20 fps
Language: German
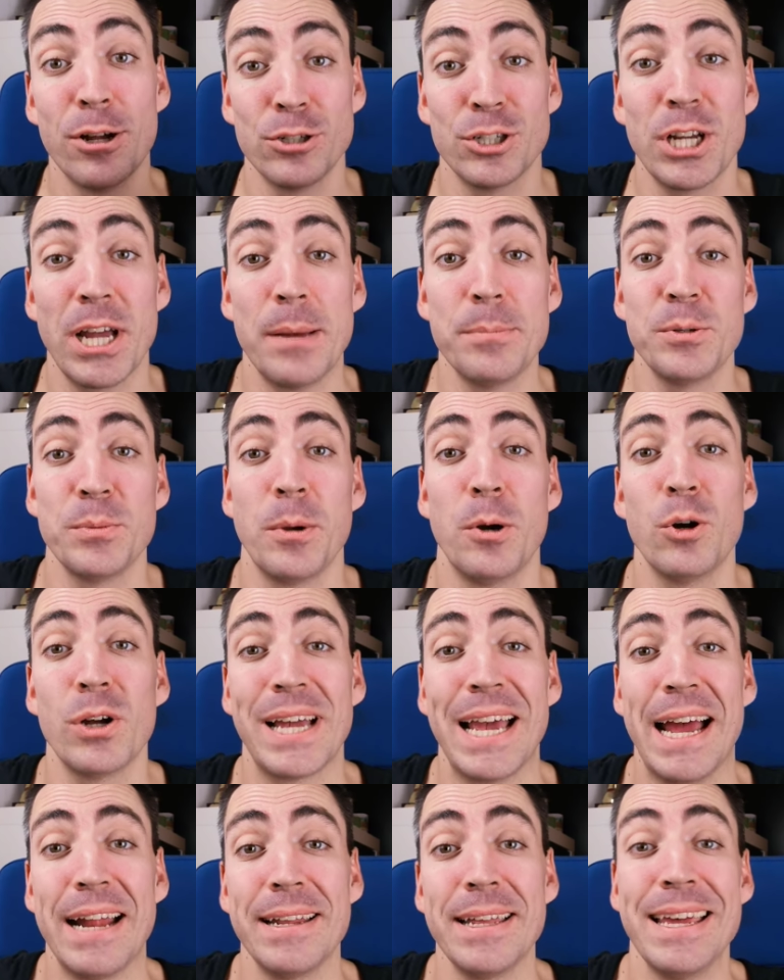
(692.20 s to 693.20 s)
Dann schreib es mir
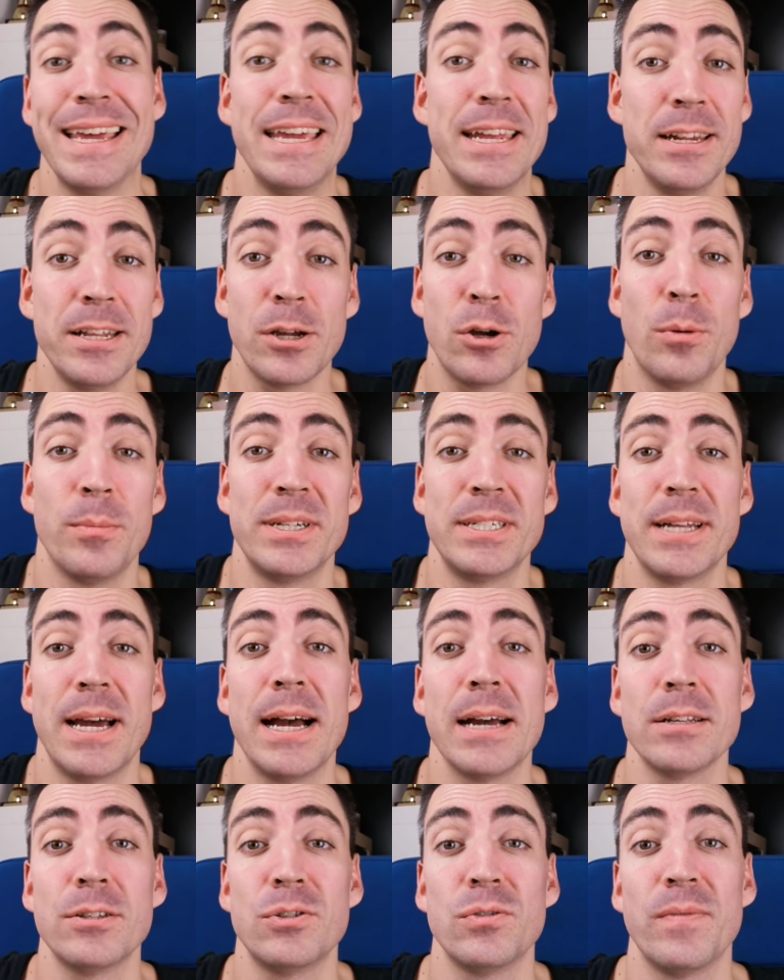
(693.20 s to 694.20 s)
auch gerne in die
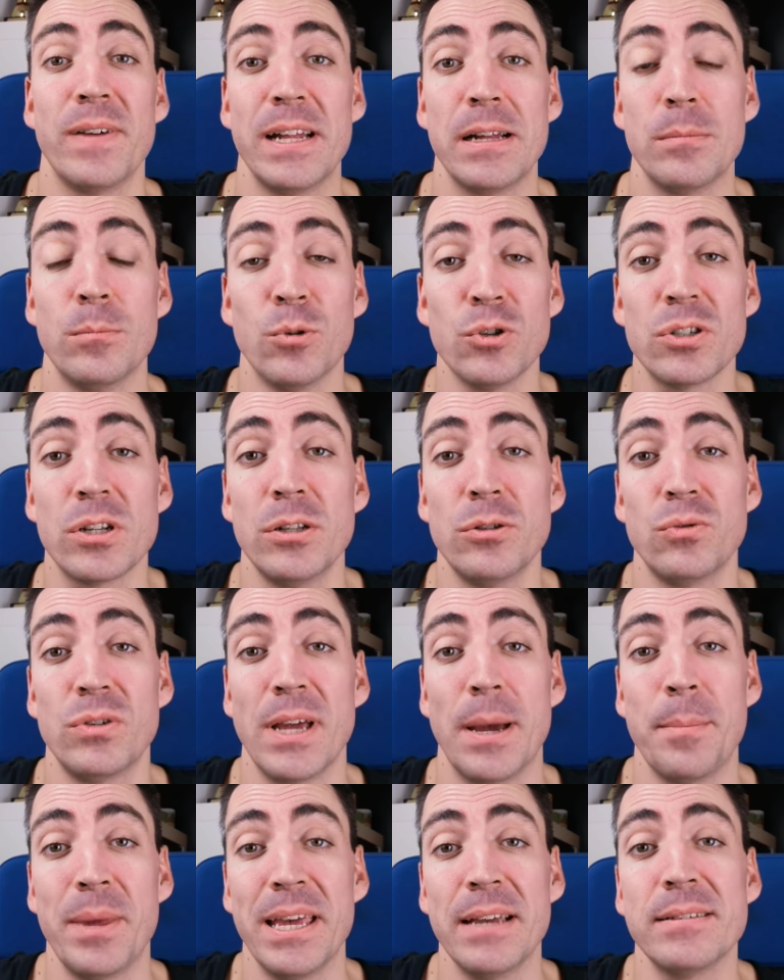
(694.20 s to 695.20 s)
Kommentare, zu welchen Muskeln du
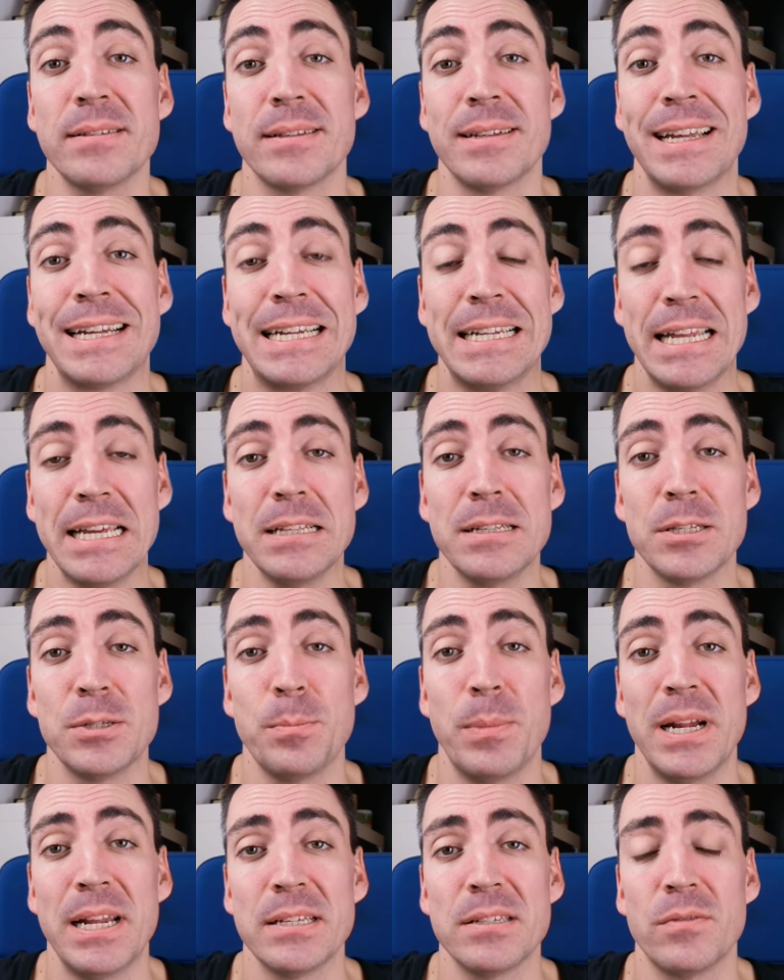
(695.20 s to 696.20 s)
dir am ersten den
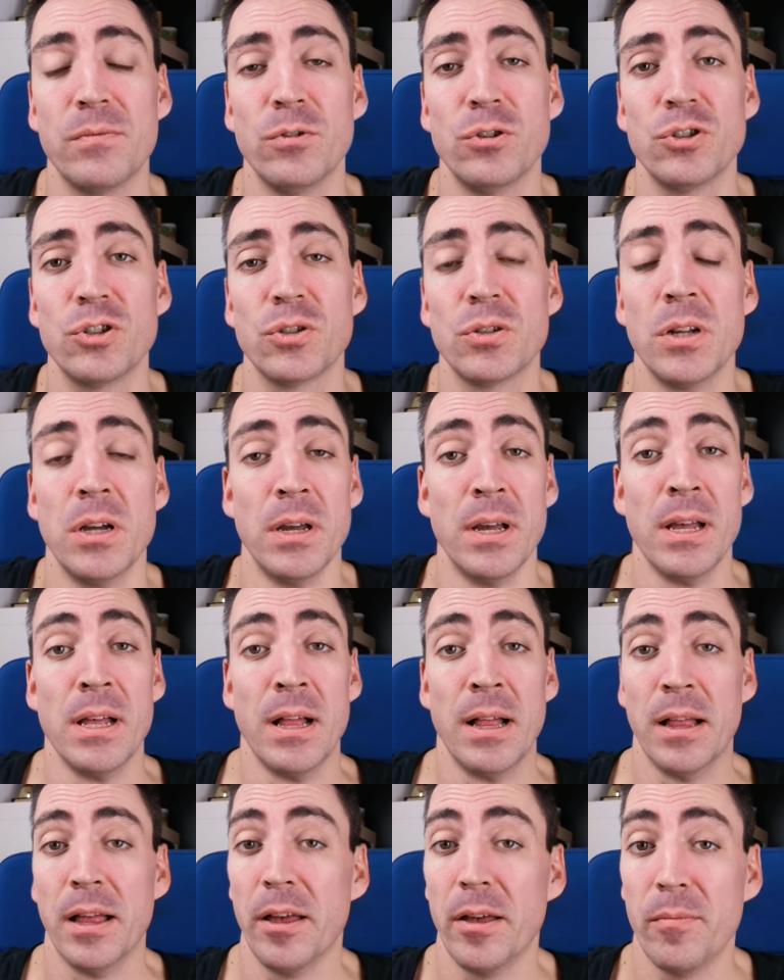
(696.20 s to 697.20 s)
Gedächtnispalast wünschen
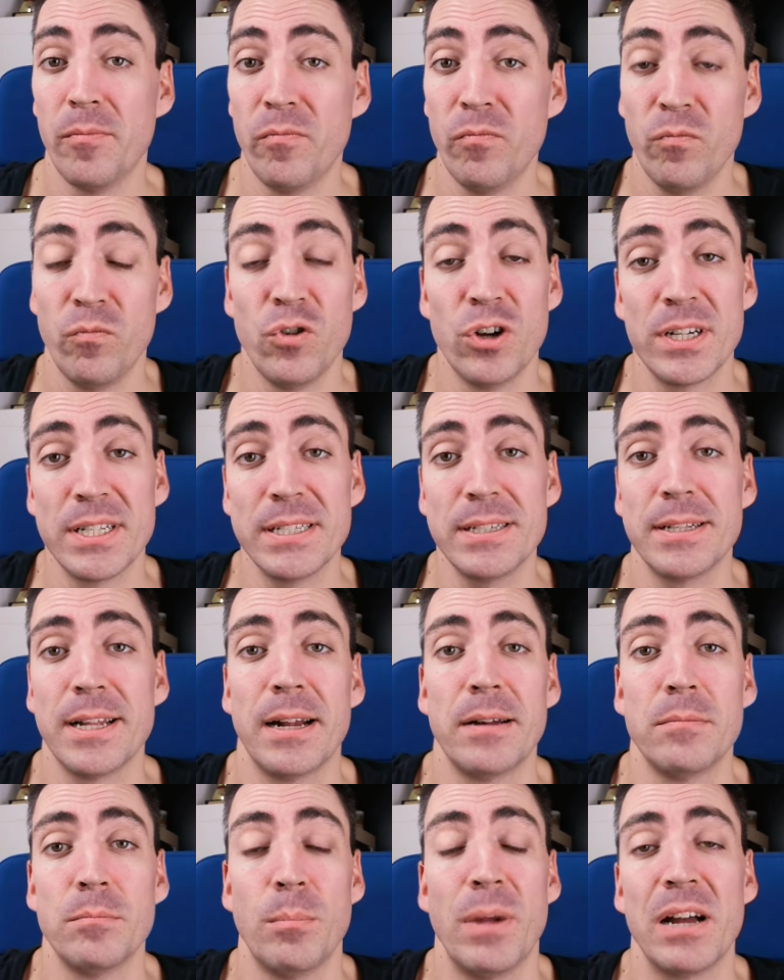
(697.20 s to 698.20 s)
ähm, würdest.
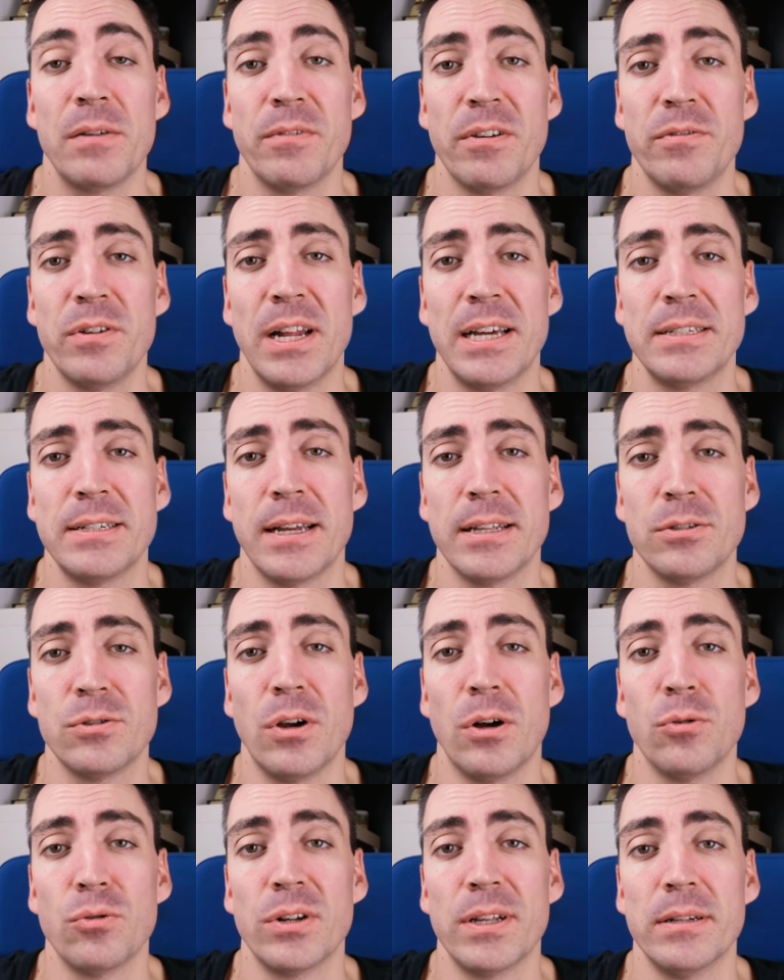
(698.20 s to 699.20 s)
Dann machen wir vielleicht
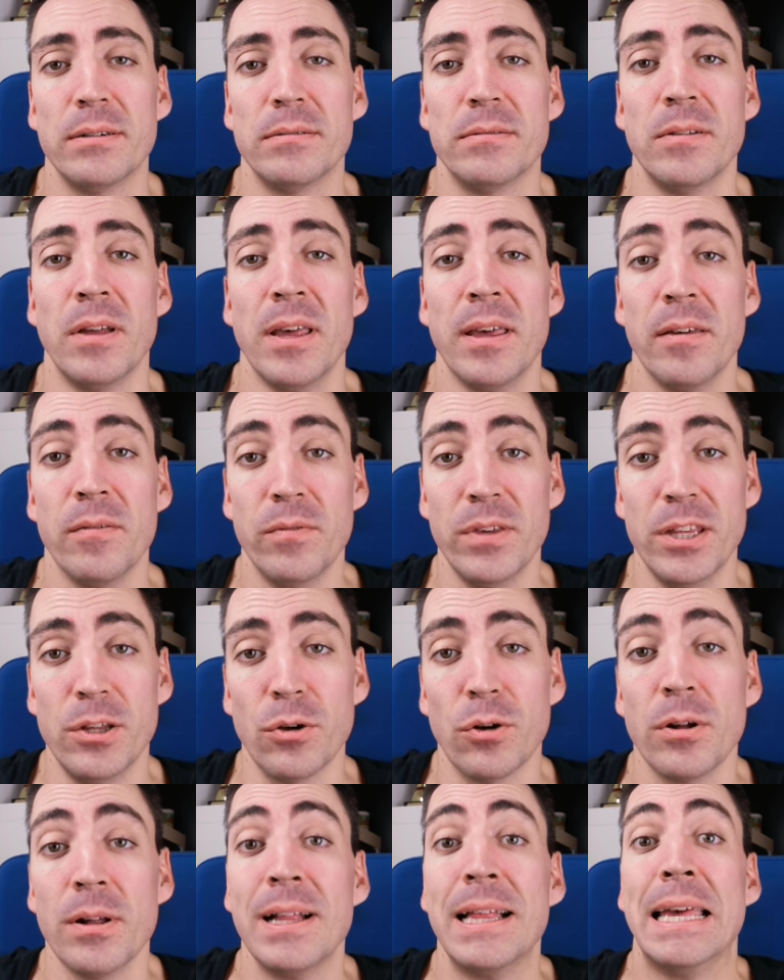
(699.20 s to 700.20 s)
dazu auch ein
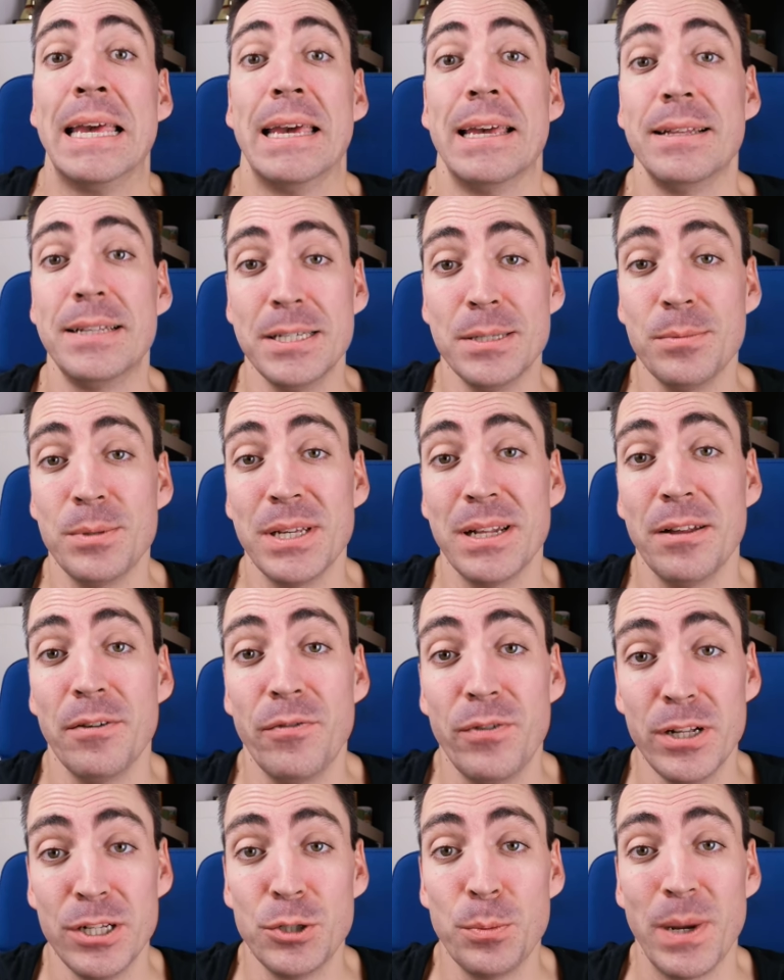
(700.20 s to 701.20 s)
Video. In diesem Sinne
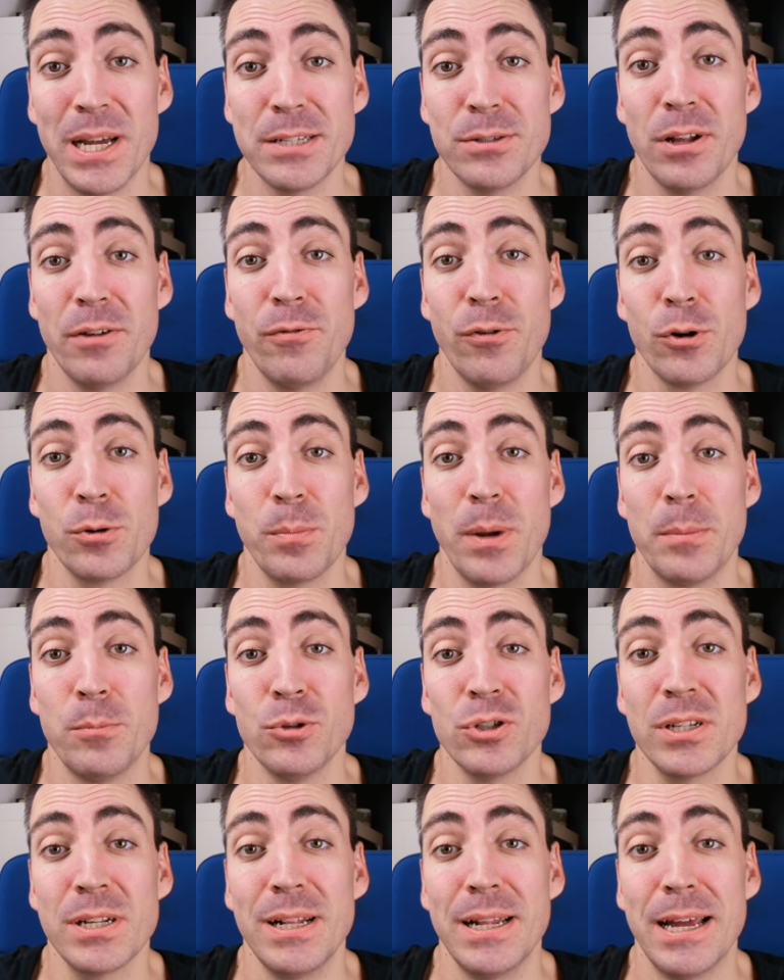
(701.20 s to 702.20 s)
viel Spaß und Erfolg beim
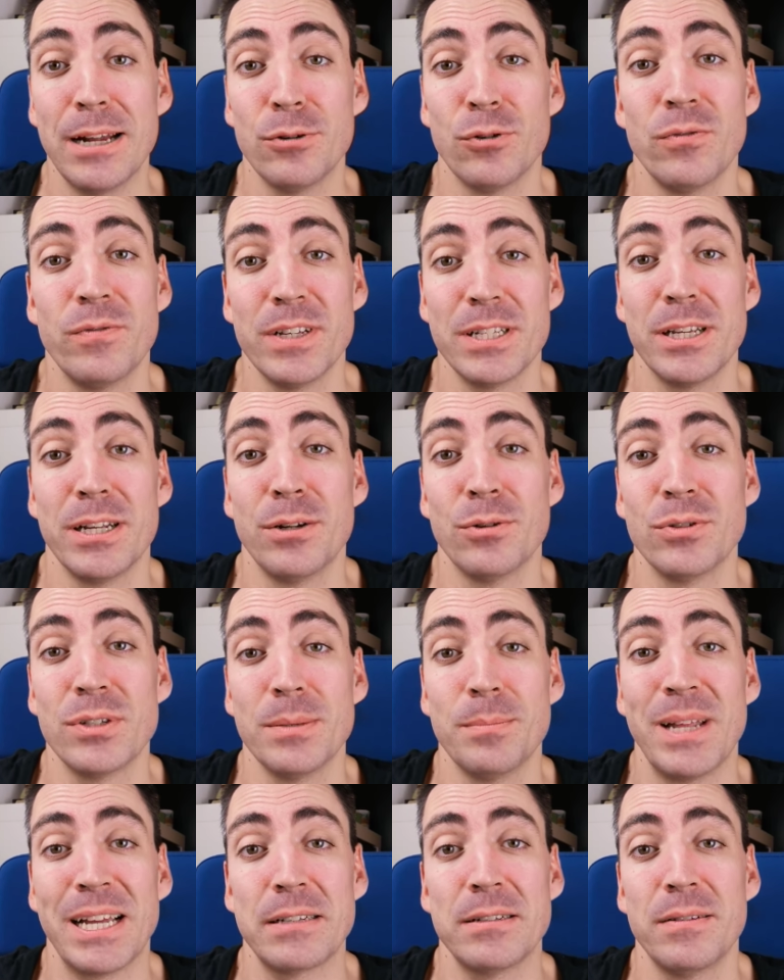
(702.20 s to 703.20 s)
Muskellernen und wir sehen
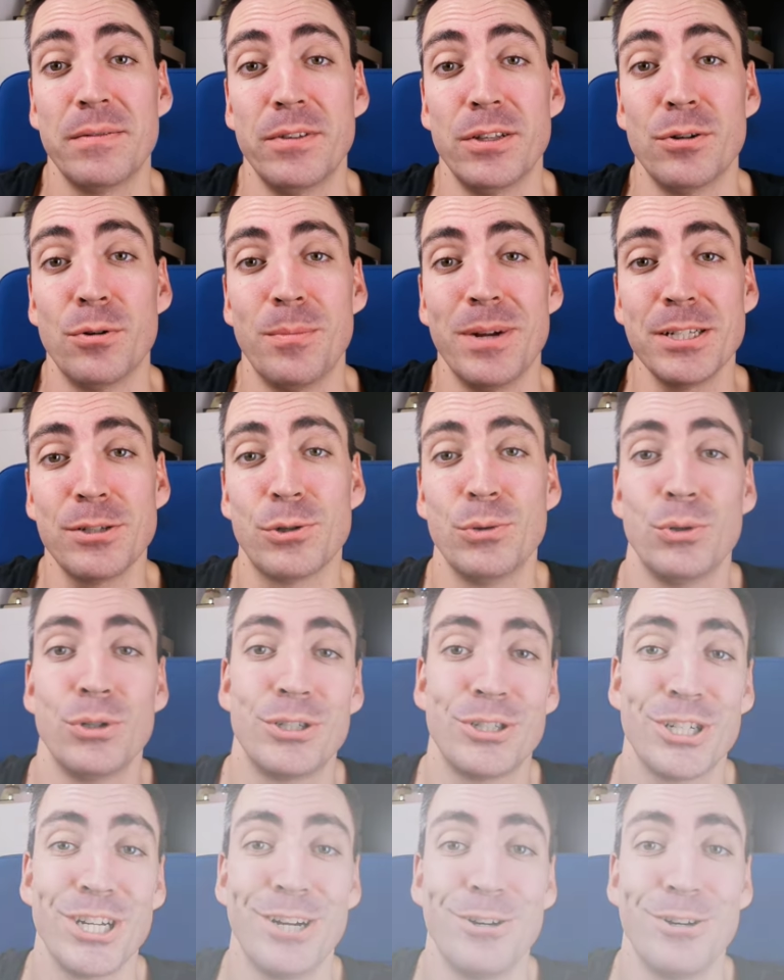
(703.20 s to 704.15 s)
uns im nächsten Video. Mach's gut,